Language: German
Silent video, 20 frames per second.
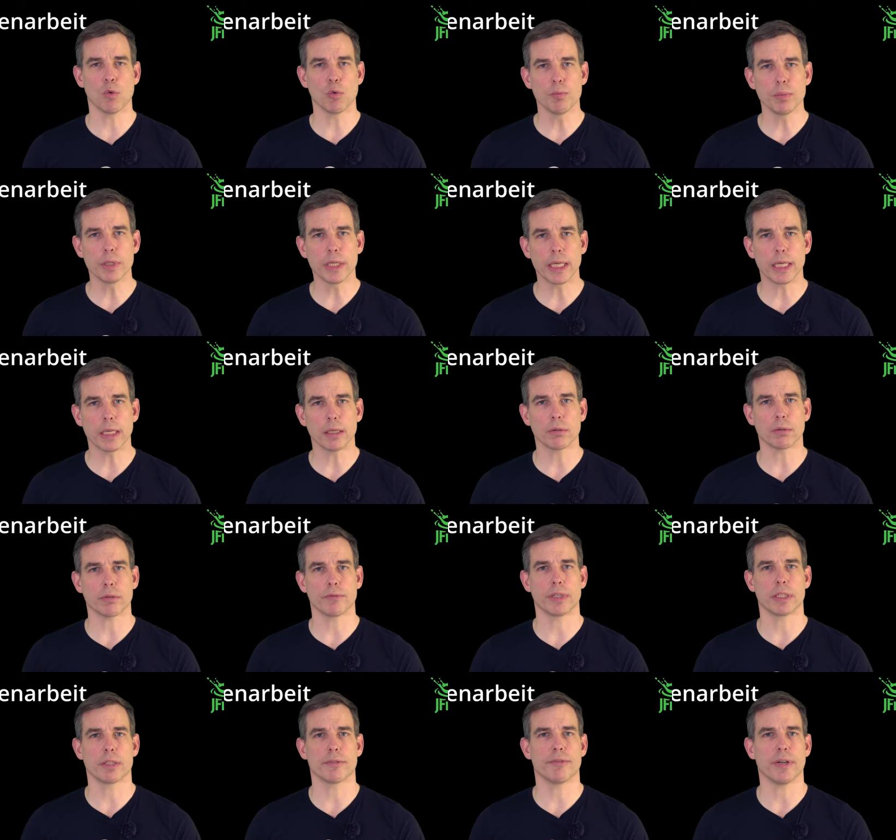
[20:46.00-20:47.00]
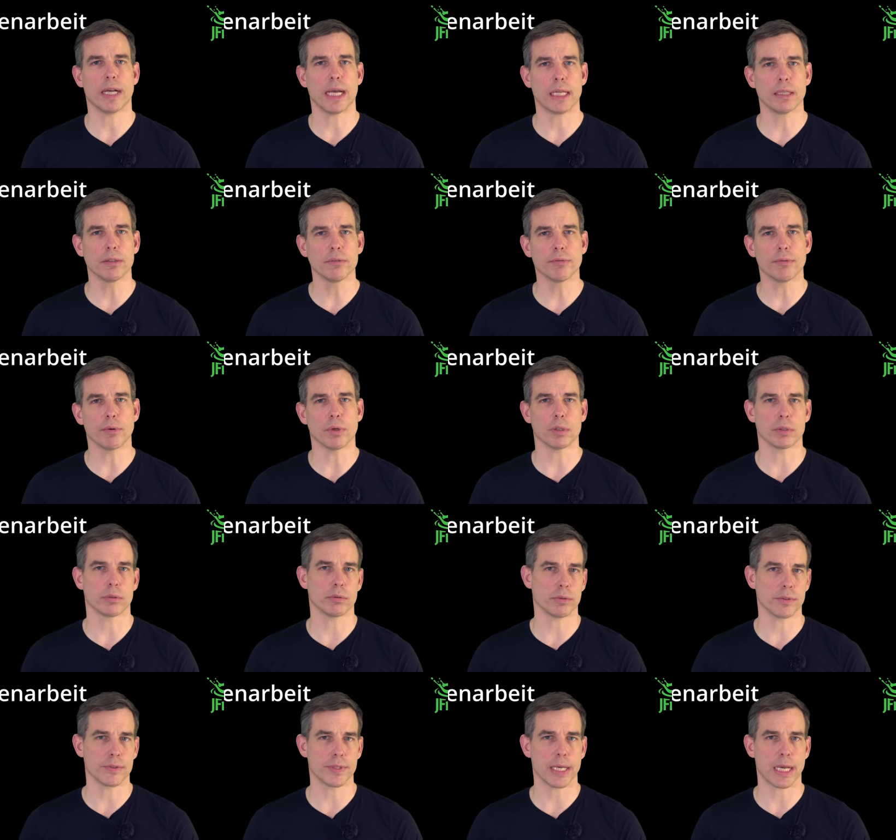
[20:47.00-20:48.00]
umgehen und welche
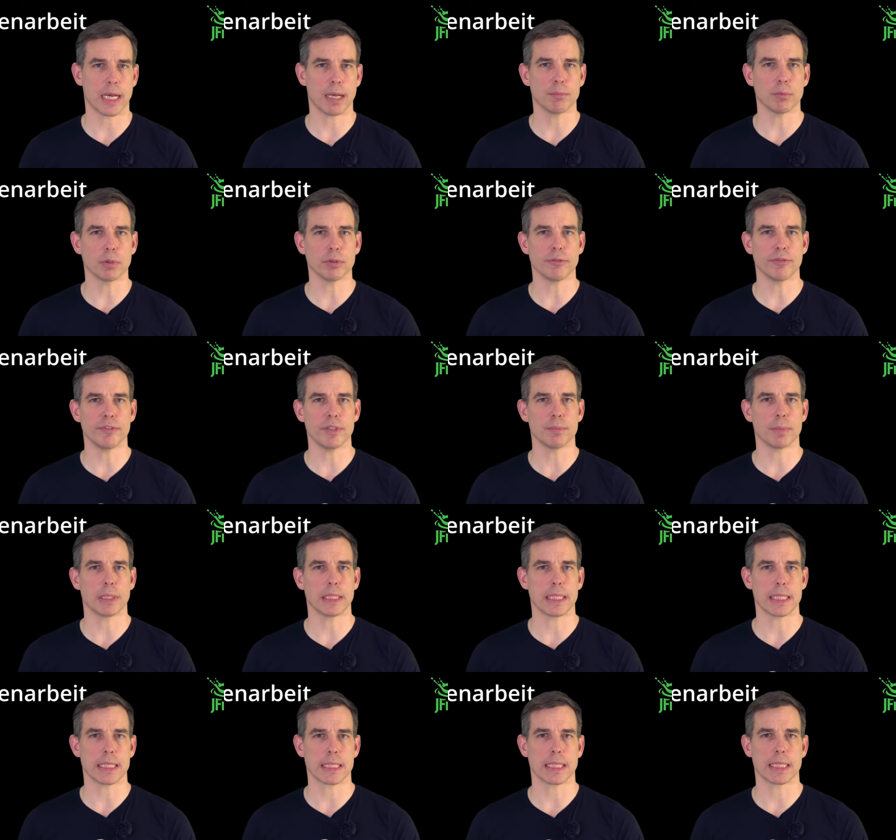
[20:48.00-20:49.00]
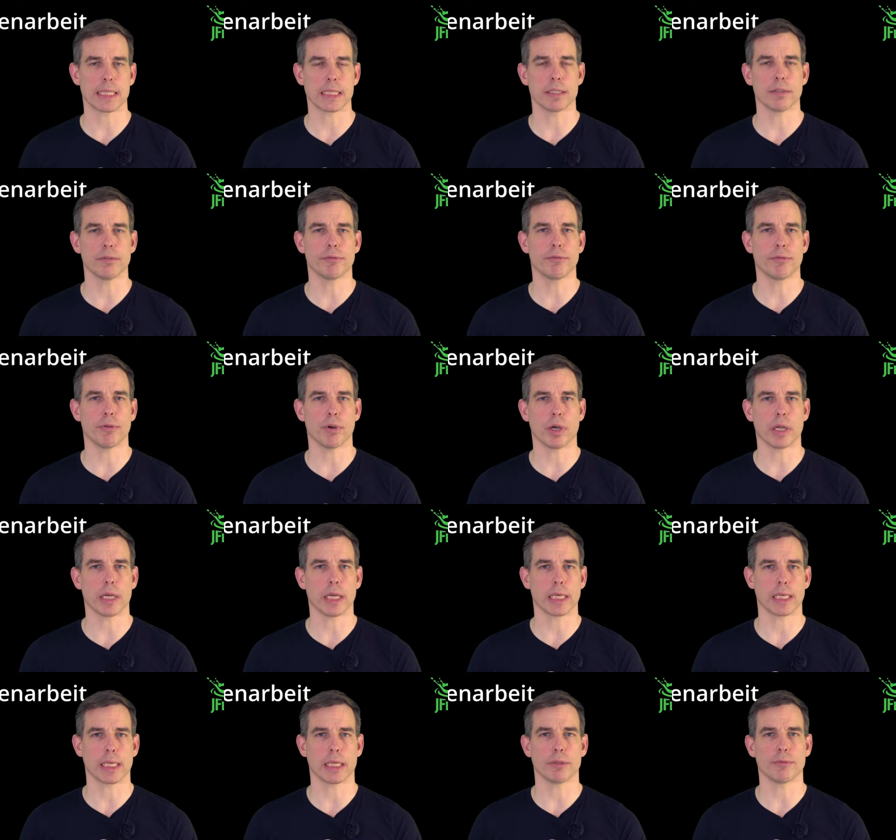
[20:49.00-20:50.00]
Verantwortung sie haben und wie man das Ganze
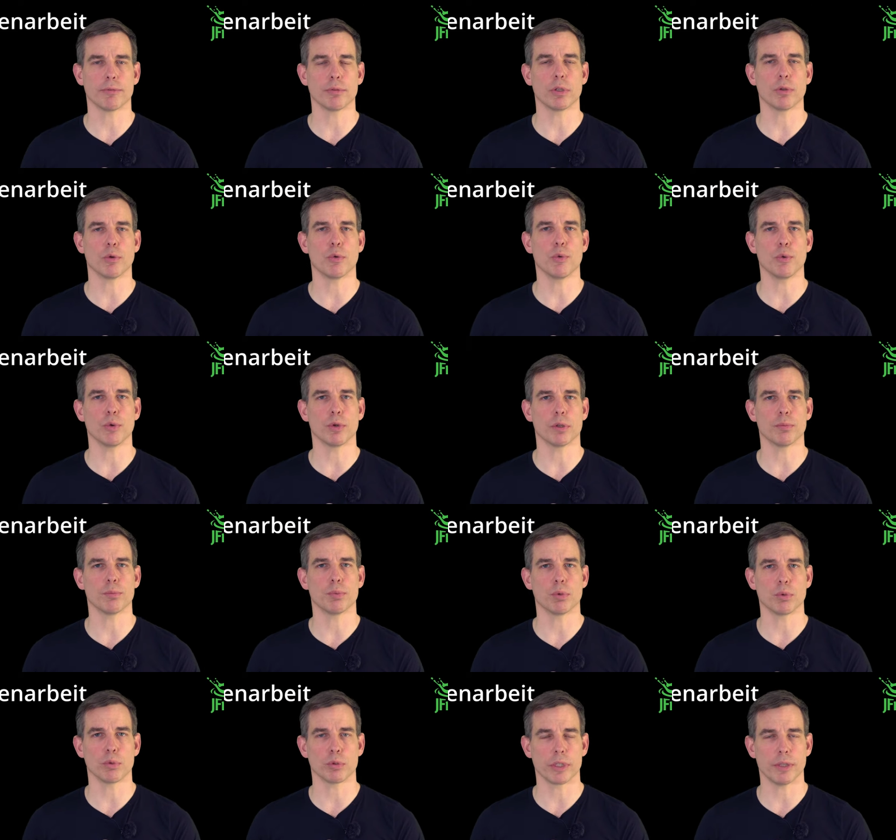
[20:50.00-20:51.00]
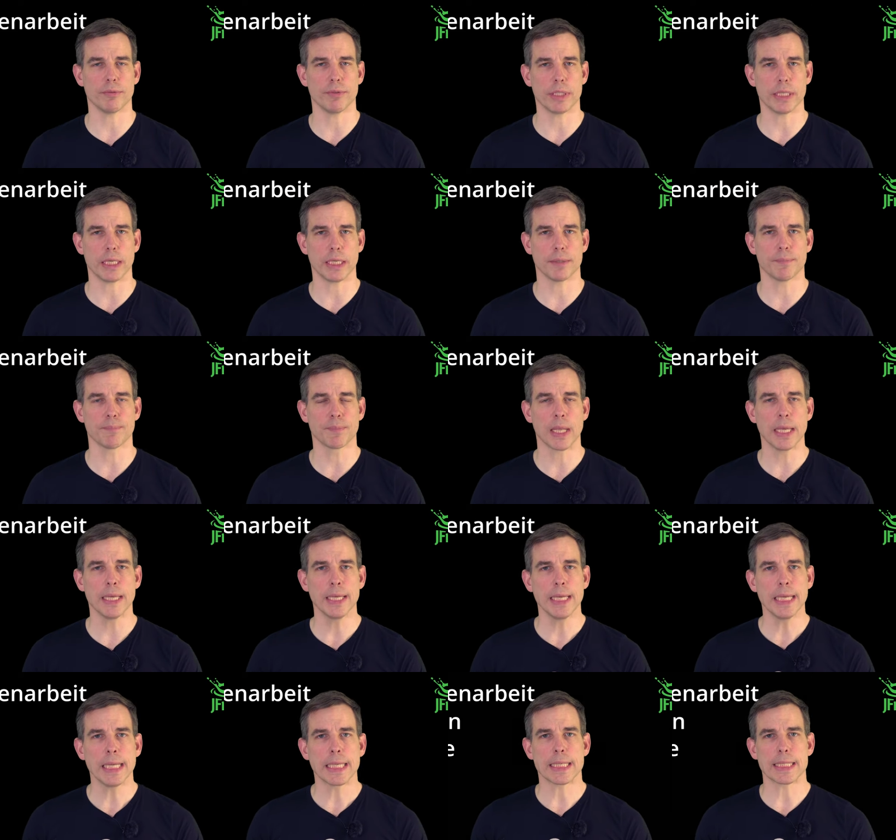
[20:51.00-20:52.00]
fördern kann für eine höhere Produktivität.
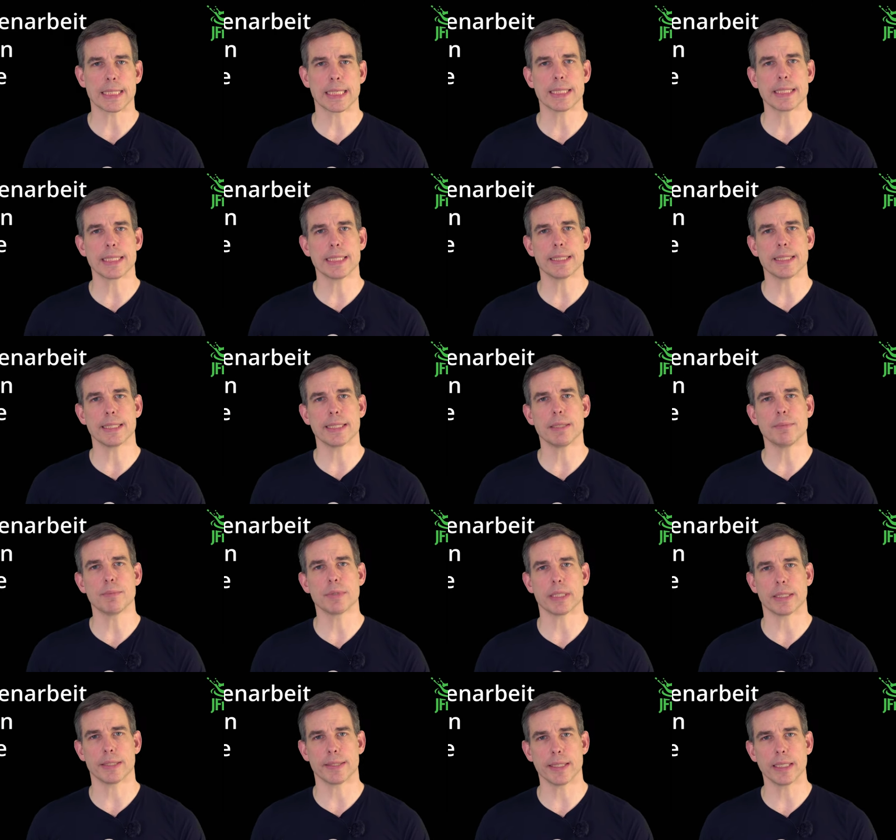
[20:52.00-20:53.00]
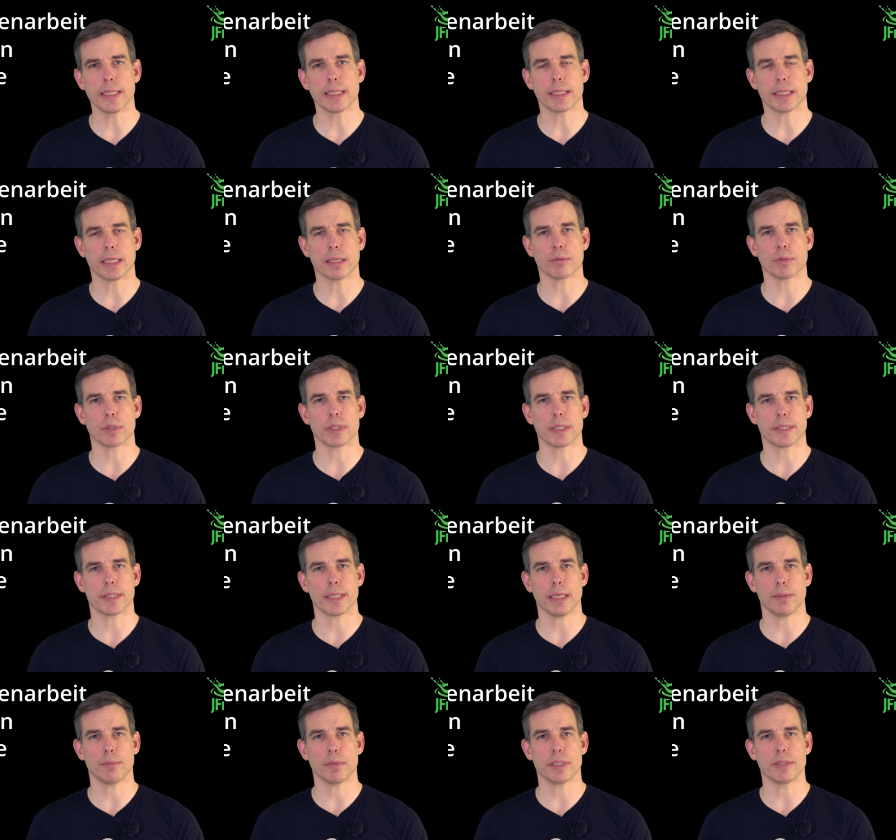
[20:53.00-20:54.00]
Das heißt, diese Teams an sich, dadurch, dass
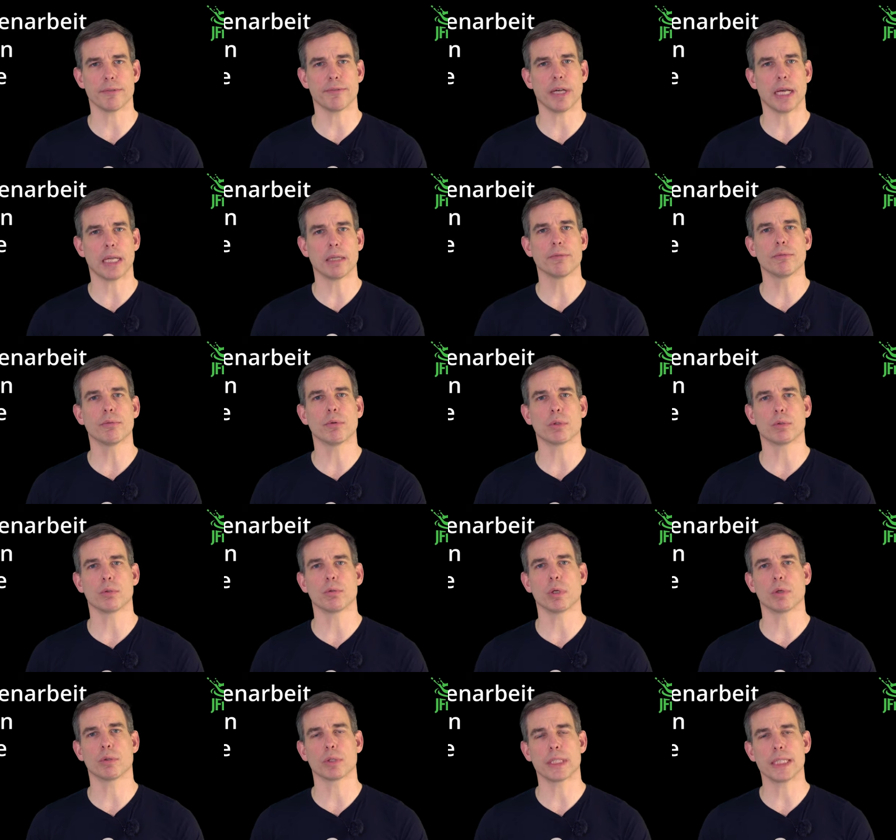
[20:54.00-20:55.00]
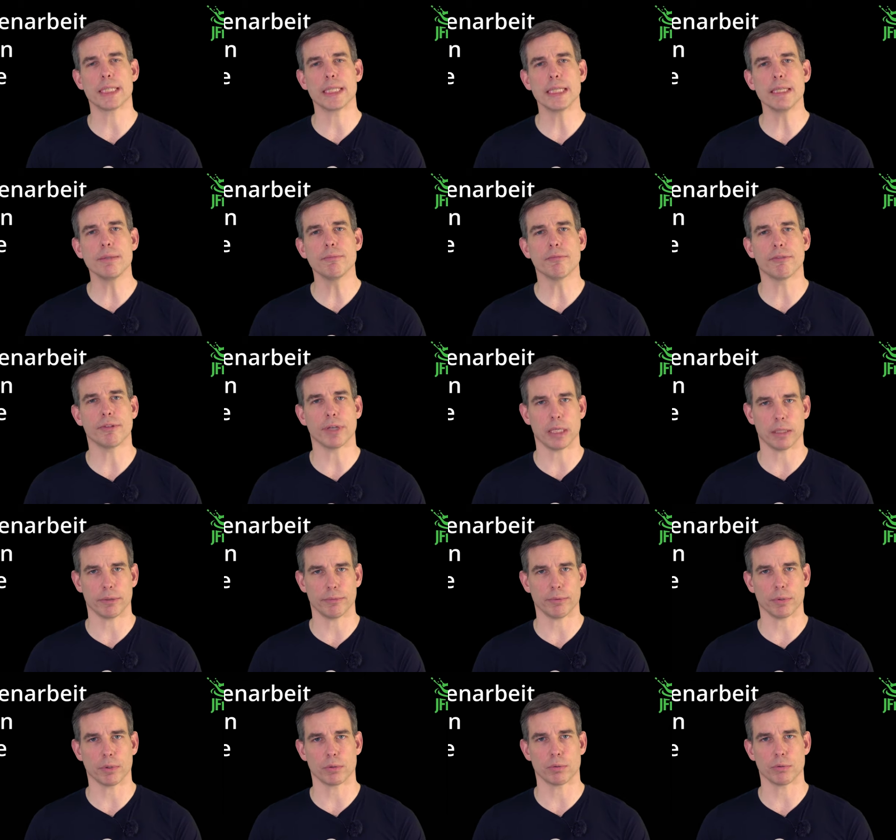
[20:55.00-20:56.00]
eben diese Verantwortung auch
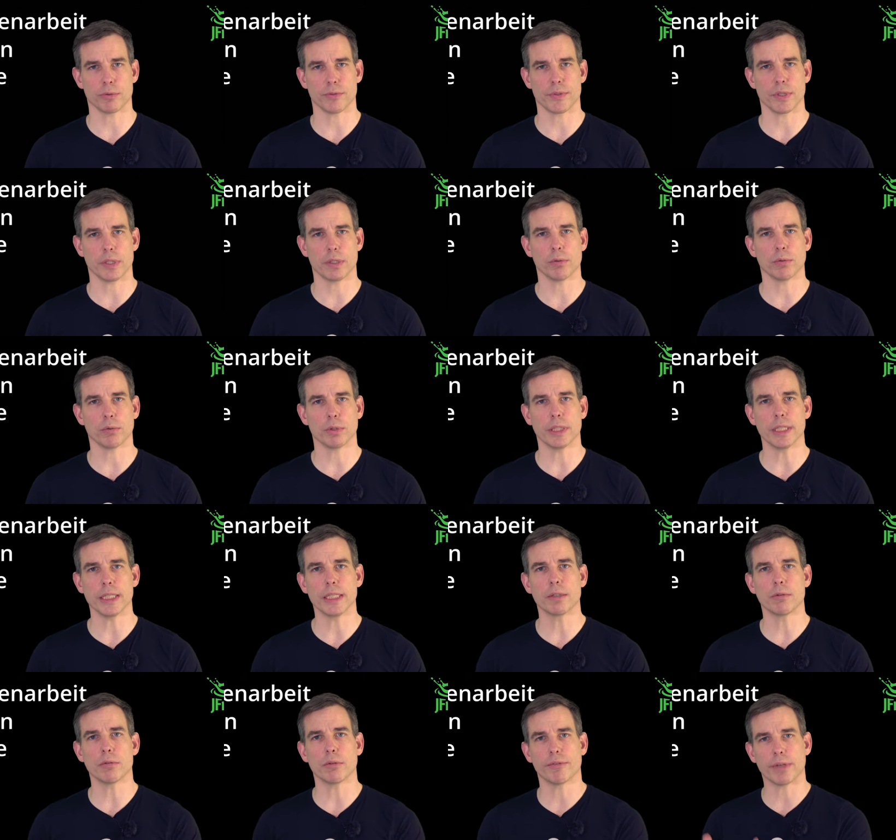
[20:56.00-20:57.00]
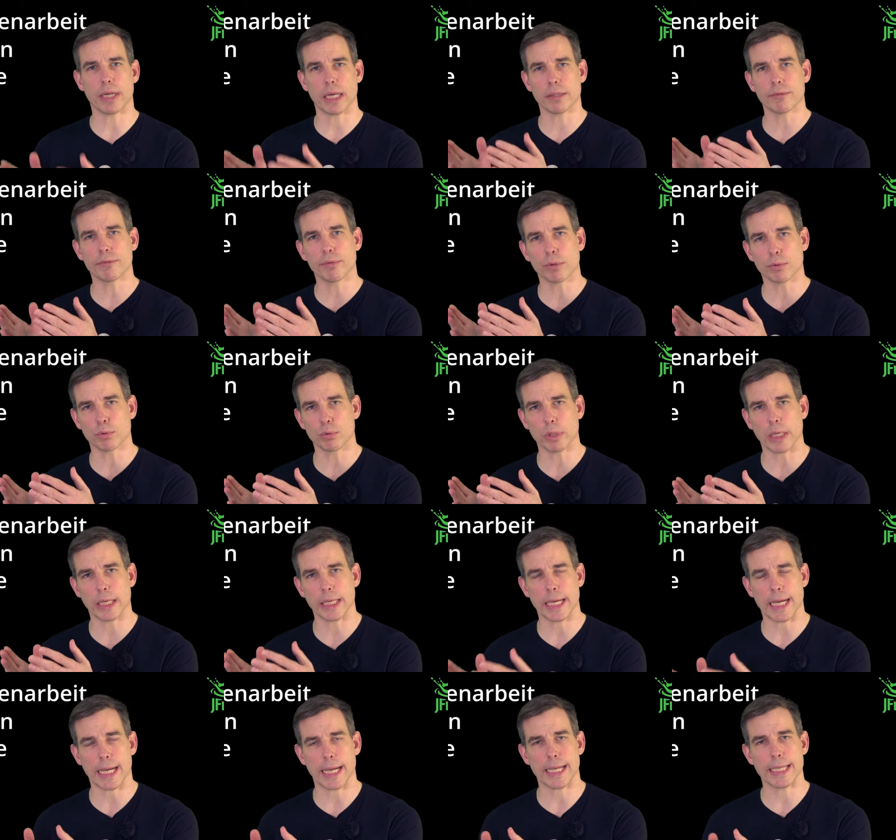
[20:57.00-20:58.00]
Teamverantwortung sind und nicht nur Verantwortung
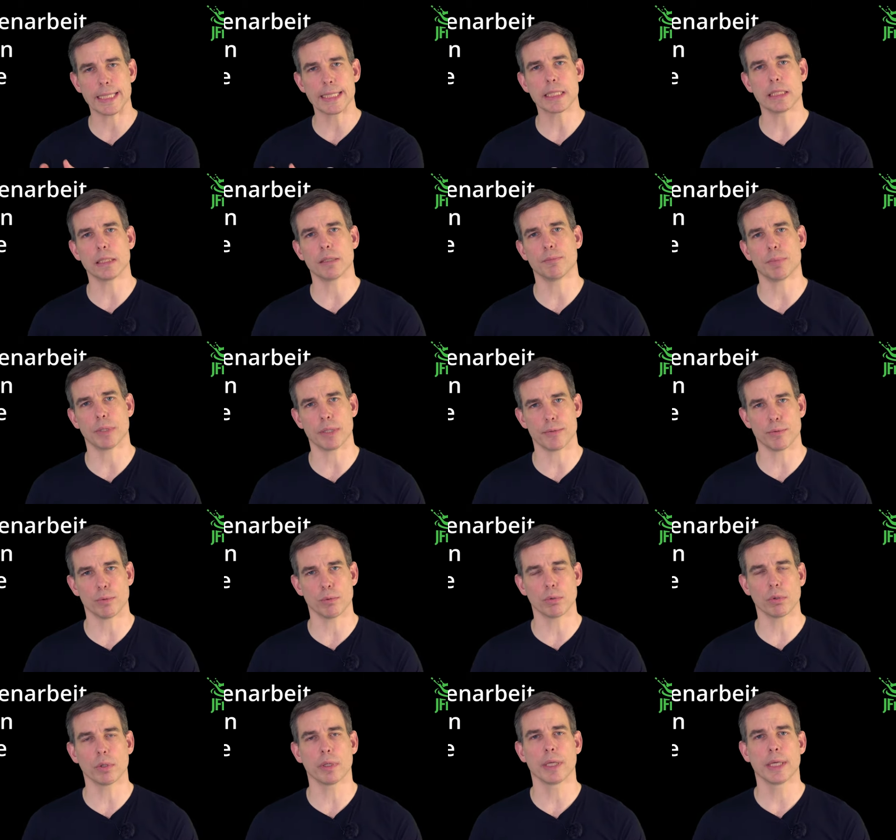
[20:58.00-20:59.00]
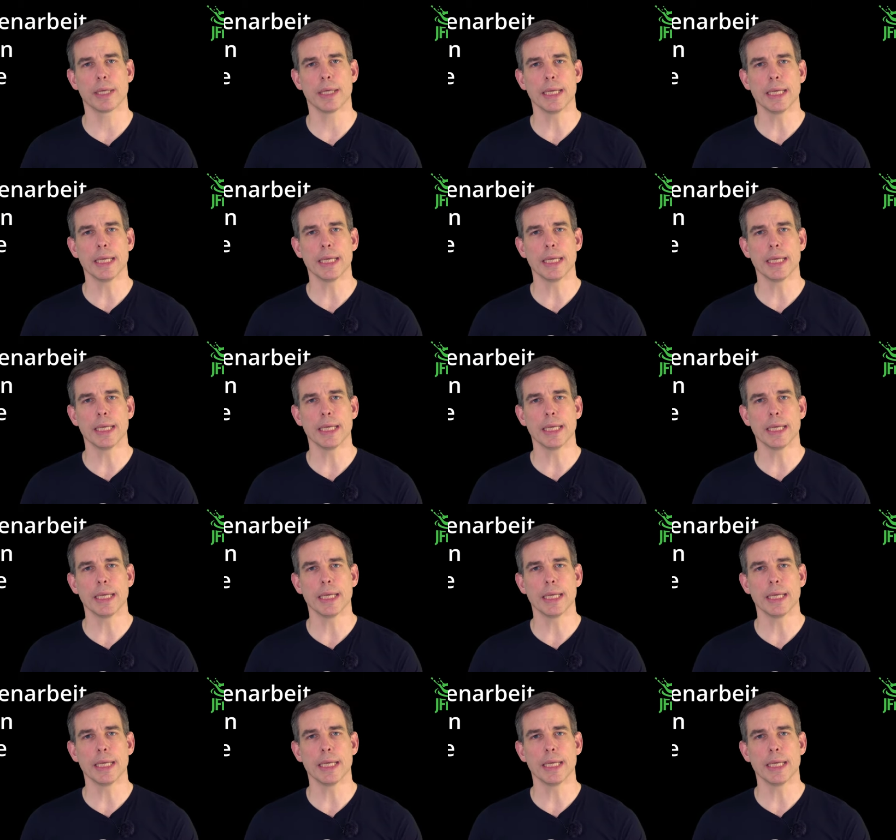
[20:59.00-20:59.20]
einer einzelnen Person,